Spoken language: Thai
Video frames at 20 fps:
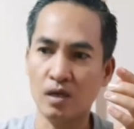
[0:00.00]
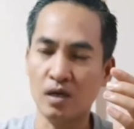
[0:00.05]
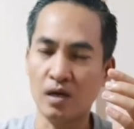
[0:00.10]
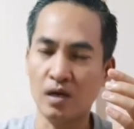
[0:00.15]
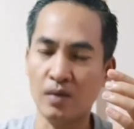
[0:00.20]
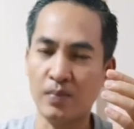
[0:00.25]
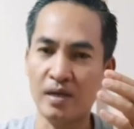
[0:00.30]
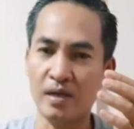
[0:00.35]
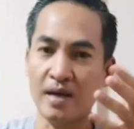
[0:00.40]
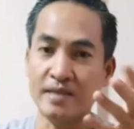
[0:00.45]

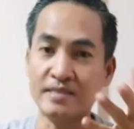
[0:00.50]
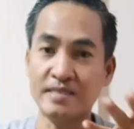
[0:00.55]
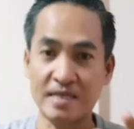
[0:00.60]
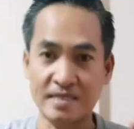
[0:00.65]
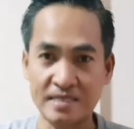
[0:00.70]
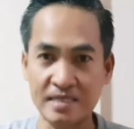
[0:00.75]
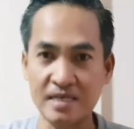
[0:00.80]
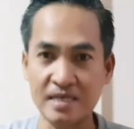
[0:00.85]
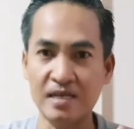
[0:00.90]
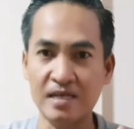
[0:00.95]
เป็นอันเส
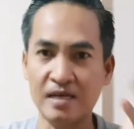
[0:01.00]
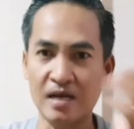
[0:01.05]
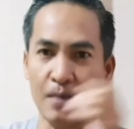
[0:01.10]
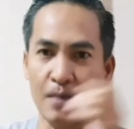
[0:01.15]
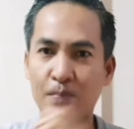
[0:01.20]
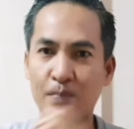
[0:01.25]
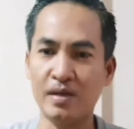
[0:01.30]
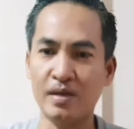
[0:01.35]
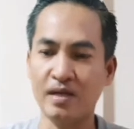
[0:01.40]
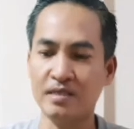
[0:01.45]
ร็จสิ้นนะค
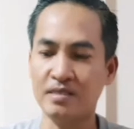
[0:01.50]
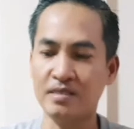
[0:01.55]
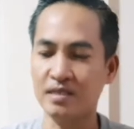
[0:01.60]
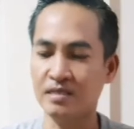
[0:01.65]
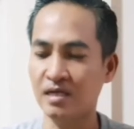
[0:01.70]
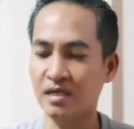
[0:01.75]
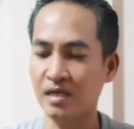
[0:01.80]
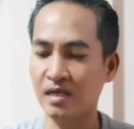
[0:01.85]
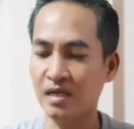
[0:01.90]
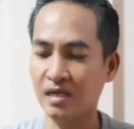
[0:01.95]
รับเป็นอันเสร็จ
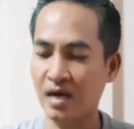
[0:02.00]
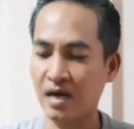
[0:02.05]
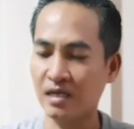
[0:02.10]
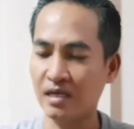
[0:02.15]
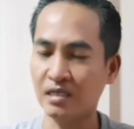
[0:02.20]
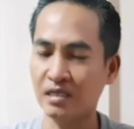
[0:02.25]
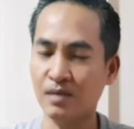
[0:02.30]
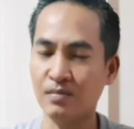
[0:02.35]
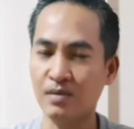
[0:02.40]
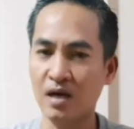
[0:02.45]
สิ้นในการ
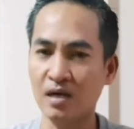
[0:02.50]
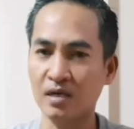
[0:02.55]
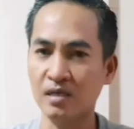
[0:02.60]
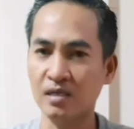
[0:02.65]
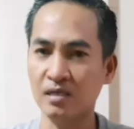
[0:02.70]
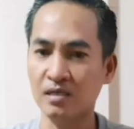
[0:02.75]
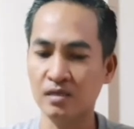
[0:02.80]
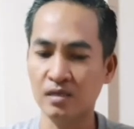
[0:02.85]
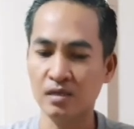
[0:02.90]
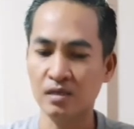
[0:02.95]
ชำระเงิ
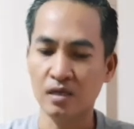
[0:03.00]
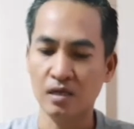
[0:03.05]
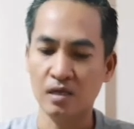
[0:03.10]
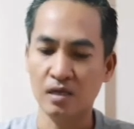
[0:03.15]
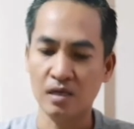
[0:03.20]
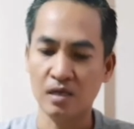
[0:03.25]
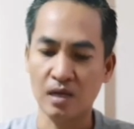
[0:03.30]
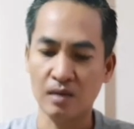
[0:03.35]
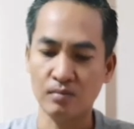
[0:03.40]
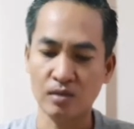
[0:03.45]
น
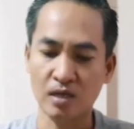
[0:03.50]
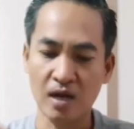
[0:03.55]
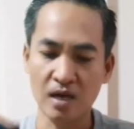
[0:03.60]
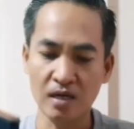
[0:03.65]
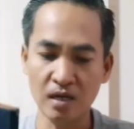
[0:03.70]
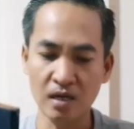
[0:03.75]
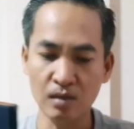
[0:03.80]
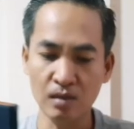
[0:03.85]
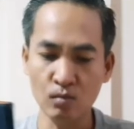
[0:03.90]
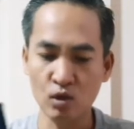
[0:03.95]
นะครับฉะนั้
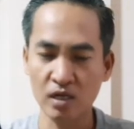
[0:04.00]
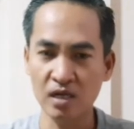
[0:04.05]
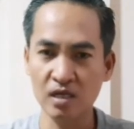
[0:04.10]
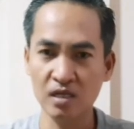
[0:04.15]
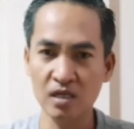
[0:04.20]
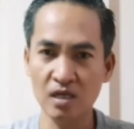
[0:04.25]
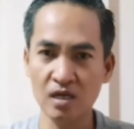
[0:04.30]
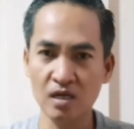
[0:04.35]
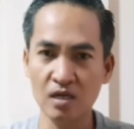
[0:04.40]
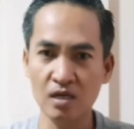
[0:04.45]
นทั้งหมดนี้
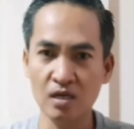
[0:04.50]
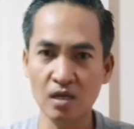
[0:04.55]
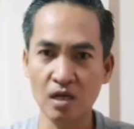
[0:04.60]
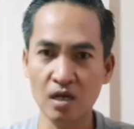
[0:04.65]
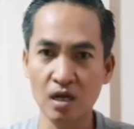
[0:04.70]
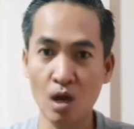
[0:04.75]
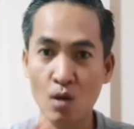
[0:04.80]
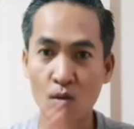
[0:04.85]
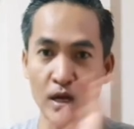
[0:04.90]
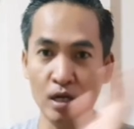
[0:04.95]
ที่
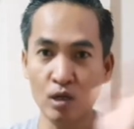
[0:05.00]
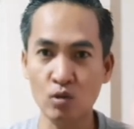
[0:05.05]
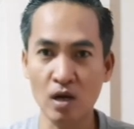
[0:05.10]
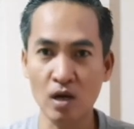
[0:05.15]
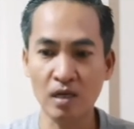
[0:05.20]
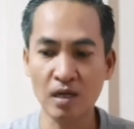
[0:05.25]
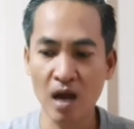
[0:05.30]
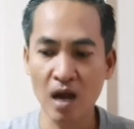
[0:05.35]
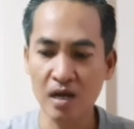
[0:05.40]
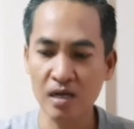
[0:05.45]
เราเห็นอยู่
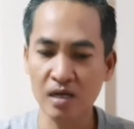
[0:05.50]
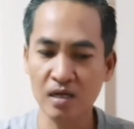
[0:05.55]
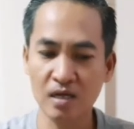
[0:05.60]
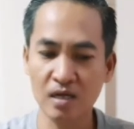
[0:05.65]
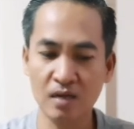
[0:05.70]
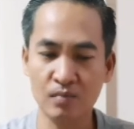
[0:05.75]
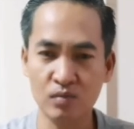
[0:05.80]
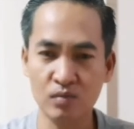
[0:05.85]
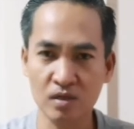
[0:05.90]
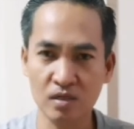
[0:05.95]
ข้างหน้านี้
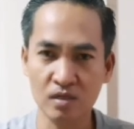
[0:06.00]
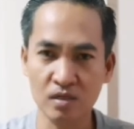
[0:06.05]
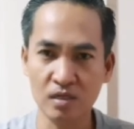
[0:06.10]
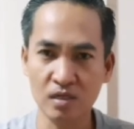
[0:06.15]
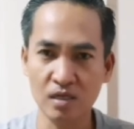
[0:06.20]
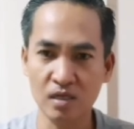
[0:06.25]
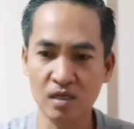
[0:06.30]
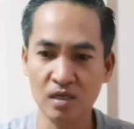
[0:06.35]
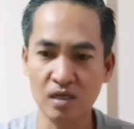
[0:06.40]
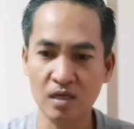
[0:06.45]
นะครับ
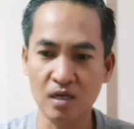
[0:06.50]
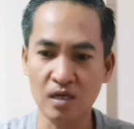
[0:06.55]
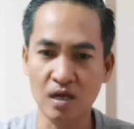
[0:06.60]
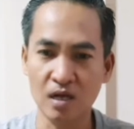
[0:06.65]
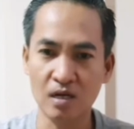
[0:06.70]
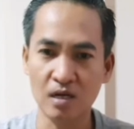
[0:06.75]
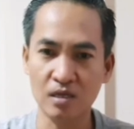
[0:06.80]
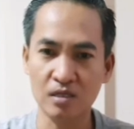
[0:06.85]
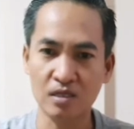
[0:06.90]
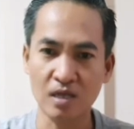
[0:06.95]
นี่นะ
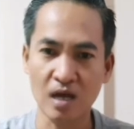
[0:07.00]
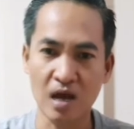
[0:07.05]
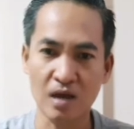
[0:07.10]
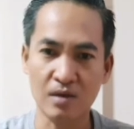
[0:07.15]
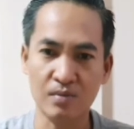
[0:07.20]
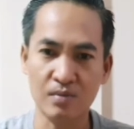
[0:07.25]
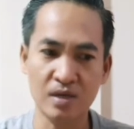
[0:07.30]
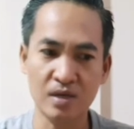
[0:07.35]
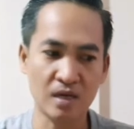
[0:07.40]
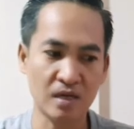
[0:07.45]
ฮะจ่าย
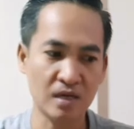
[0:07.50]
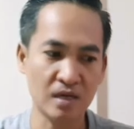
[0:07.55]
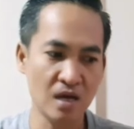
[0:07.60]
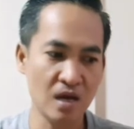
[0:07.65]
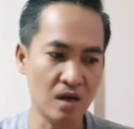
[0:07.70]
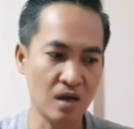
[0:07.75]
เพียงแค่